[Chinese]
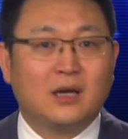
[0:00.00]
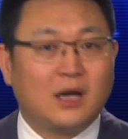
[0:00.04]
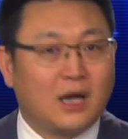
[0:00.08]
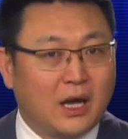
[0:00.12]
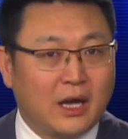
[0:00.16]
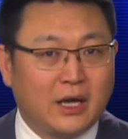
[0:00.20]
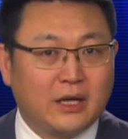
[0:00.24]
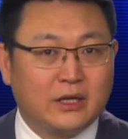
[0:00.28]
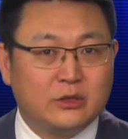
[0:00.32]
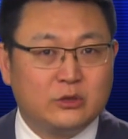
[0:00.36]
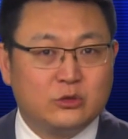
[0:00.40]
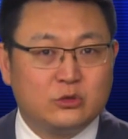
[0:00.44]

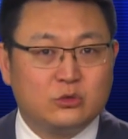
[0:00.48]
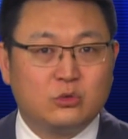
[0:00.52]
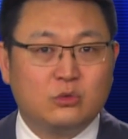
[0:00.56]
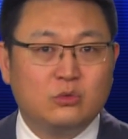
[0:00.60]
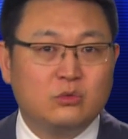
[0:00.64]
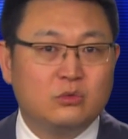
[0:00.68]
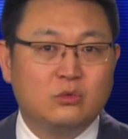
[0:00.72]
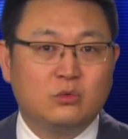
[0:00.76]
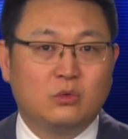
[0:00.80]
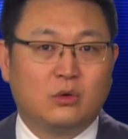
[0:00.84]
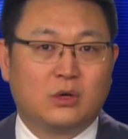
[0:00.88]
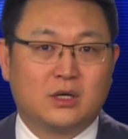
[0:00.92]
爱
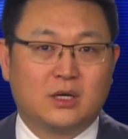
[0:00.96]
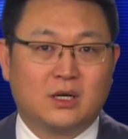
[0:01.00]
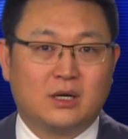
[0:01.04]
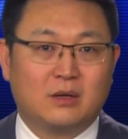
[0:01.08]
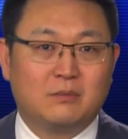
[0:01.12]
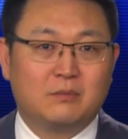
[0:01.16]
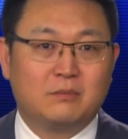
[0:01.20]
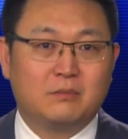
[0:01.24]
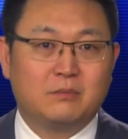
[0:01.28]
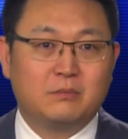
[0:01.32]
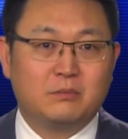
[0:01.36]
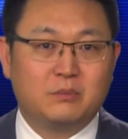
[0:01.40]
中国
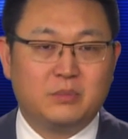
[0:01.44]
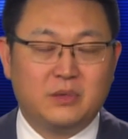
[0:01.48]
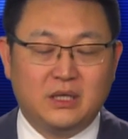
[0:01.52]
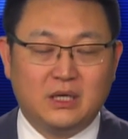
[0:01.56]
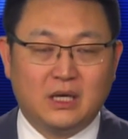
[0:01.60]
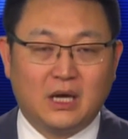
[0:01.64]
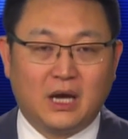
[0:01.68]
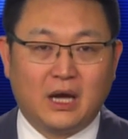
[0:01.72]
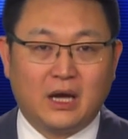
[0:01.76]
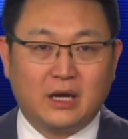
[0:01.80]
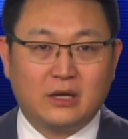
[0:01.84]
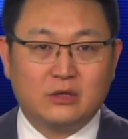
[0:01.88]
人。
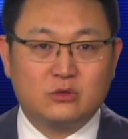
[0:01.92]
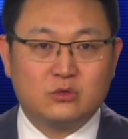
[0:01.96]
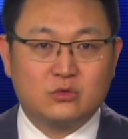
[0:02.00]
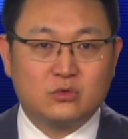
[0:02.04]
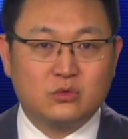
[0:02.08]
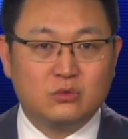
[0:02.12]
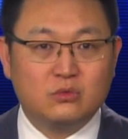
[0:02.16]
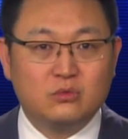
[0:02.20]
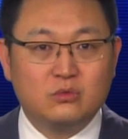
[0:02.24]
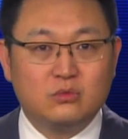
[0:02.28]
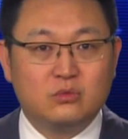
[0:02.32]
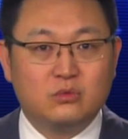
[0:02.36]
比爱
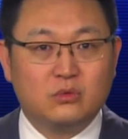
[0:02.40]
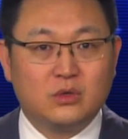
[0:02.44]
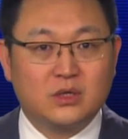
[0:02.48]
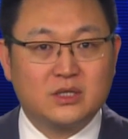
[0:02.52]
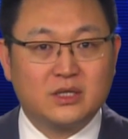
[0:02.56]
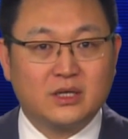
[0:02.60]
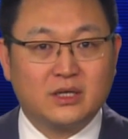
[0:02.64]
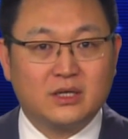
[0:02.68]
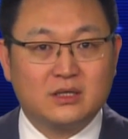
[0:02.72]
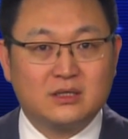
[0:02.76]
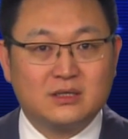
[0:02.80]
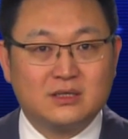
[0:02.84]
中国
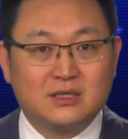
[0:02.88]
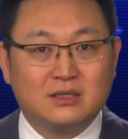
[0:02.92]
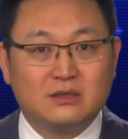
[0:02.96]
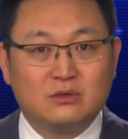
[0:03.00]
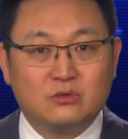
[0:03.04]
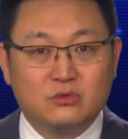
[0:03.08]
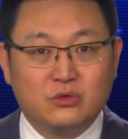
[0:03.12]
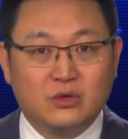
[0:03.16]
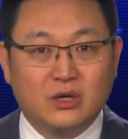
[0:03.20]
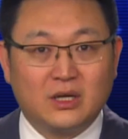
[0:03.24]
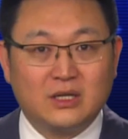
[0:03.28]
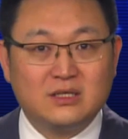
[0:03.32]
这个
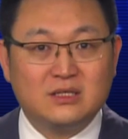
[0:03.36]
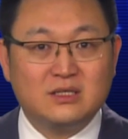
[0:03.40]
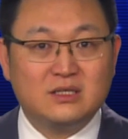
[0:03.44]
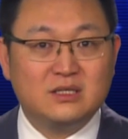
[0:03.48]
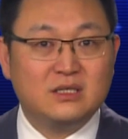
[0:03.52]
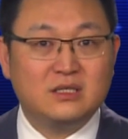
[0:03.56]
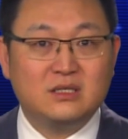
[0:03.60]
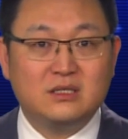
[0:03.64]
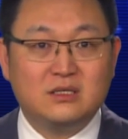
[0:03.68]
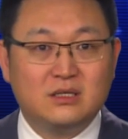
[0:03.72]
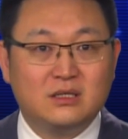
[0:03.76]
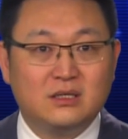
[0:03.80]
政权
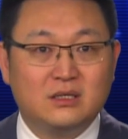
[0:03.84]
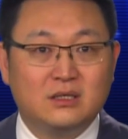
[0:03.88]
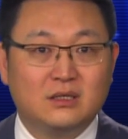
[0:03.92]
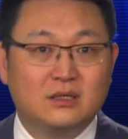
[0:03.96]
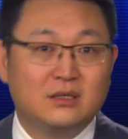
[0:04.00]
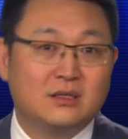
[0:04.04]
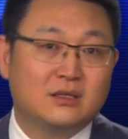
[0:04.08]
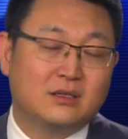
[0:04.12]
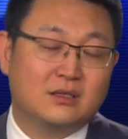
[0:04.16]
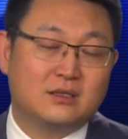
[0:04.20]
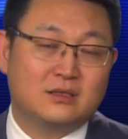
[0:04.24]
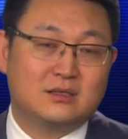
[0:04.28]
机器
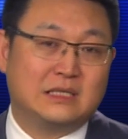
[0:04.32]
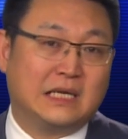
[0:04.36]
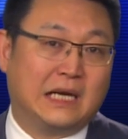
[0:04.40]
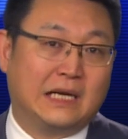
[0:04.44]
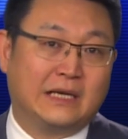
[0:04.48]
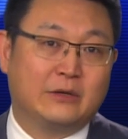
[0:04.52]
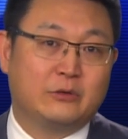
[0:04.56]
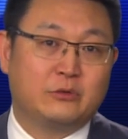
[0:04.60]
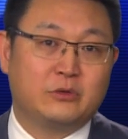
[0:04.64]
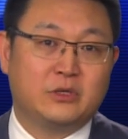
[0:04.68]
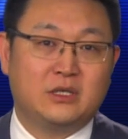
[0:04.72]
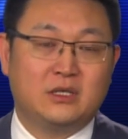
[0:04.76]
更
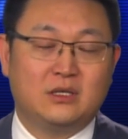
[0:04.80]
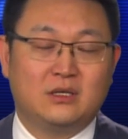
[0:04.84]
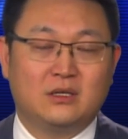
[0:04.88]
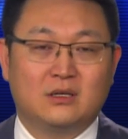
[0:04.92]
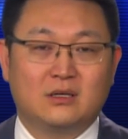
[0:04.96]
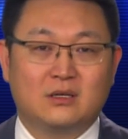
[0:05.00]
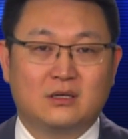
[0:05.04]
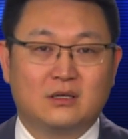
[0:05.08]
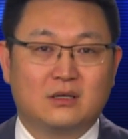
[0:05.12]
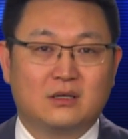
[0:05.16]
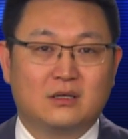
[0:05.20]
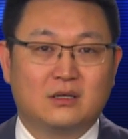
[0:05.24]
加有意义。
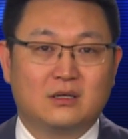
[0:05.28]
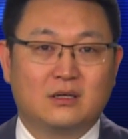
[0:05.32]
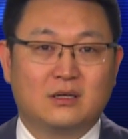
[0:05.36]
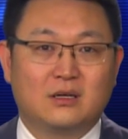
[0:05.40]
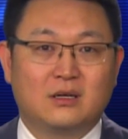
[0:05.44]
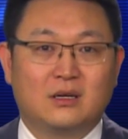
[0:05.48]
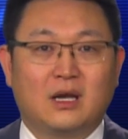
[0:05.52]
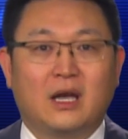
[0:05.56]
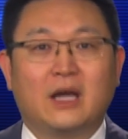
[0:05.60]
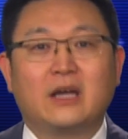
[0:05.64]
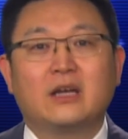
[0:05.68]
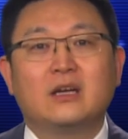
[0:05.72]

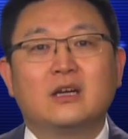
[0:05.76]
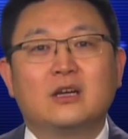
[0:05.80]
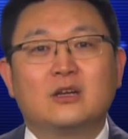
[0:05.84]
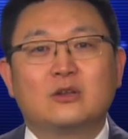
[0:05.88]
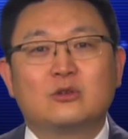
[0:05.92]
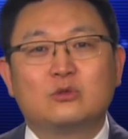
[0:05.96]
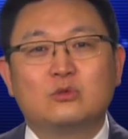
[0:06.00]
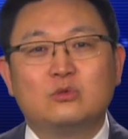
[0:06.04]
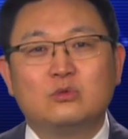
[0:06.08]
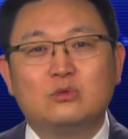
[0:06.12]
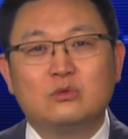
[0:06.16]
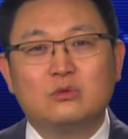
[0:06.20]
哎，
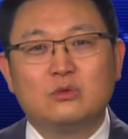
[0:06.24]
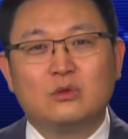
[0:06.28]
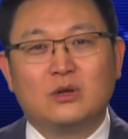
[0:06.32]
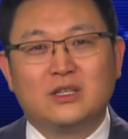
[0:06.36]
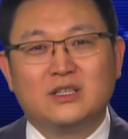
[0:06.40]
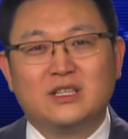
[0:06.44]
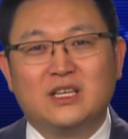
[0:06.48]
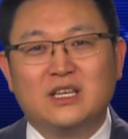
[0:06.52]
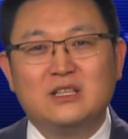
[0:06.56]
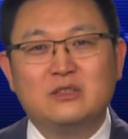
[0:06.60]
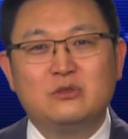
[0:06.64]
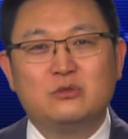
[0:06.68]
如
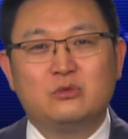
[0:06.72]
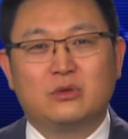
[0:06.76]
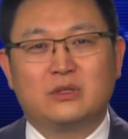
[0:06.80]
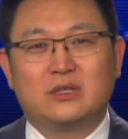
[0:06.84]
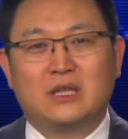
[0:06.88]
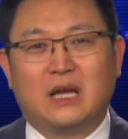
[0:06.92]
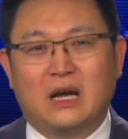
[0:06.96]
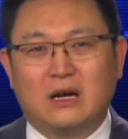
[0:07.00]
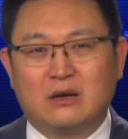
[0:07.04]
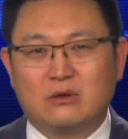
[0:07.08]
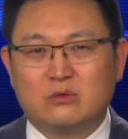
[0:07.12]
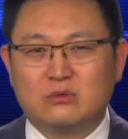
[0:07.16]
果您觉
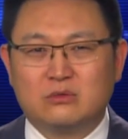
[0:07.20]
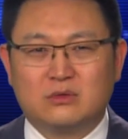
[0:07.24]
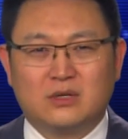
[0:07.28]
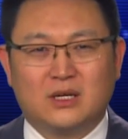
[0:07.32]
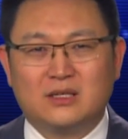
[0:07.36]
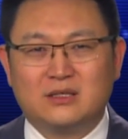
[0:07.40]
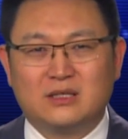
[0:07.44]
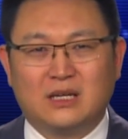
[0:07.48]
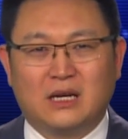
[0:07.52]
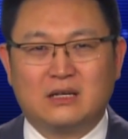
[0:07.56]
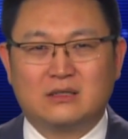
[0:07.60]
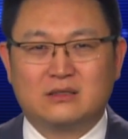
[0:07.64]
得共
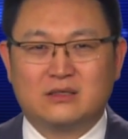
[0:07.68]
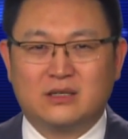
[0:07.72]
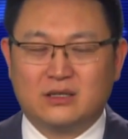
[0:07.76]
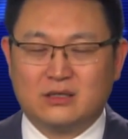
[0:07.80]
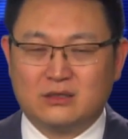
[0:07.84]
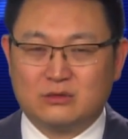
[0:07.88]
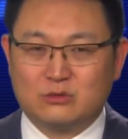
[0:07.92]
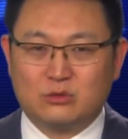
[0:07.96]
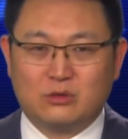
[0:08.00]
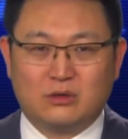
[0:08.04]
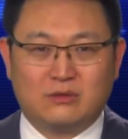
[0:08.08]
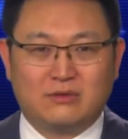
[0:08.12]
产党这
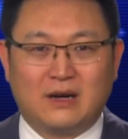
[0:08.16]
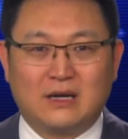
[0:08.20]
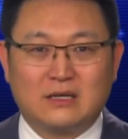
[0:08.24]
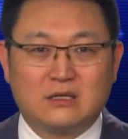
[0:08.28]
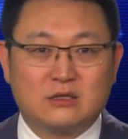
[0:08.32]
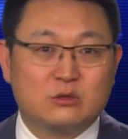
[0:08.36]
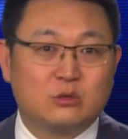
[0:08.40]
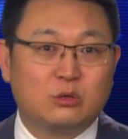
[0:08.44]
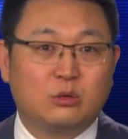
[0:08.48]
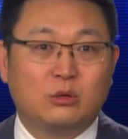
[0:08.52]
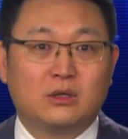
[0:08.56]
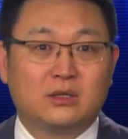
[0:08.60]
个做法
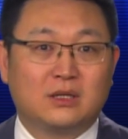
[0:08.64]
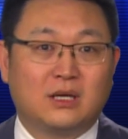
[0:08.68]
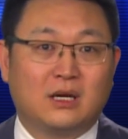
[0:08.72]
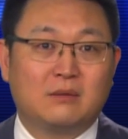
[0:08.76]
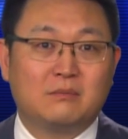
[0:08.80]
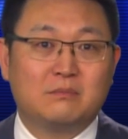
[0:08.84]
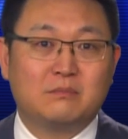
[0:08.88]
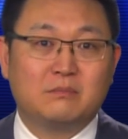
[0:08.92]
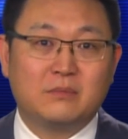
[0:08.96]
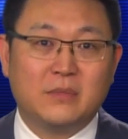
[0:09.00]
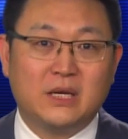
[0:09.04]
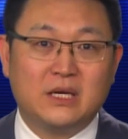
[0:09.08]
是错的，
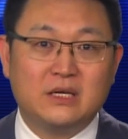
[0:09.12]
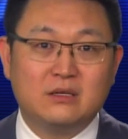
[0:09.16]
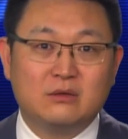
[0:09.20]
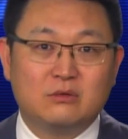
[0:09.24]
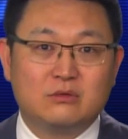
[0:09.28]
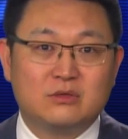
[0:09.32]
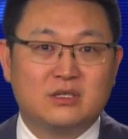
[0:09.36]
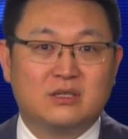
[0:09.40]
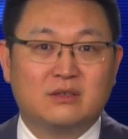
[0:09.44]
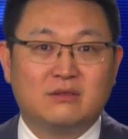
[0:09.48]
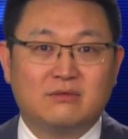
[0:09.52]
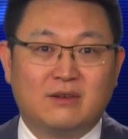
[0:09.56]
没
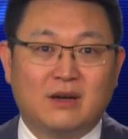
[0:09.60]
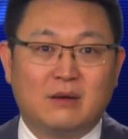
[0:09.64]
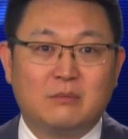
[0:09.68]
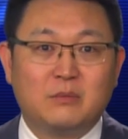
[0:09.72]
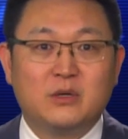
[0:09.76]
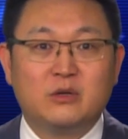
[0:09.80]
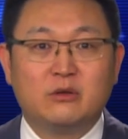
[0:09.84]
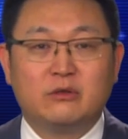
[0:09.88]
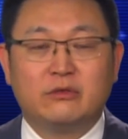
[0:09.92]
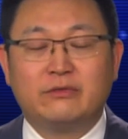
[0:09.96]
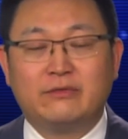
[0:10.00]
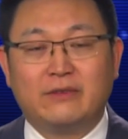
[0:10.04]
有宪法，
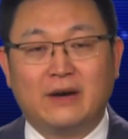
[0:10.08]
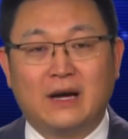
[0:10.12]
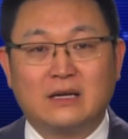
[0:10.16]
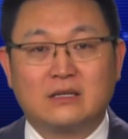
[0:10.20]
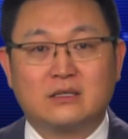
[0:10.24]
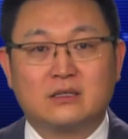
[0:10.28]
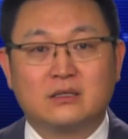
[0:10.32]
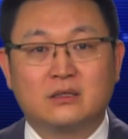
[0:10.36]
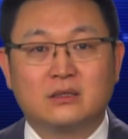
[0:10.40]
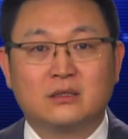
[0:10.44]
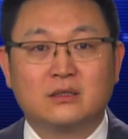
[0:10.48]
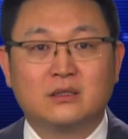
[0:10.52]
没有法
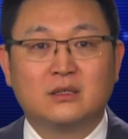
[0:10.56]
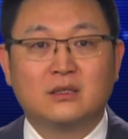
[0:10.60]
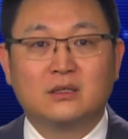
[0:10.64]
治，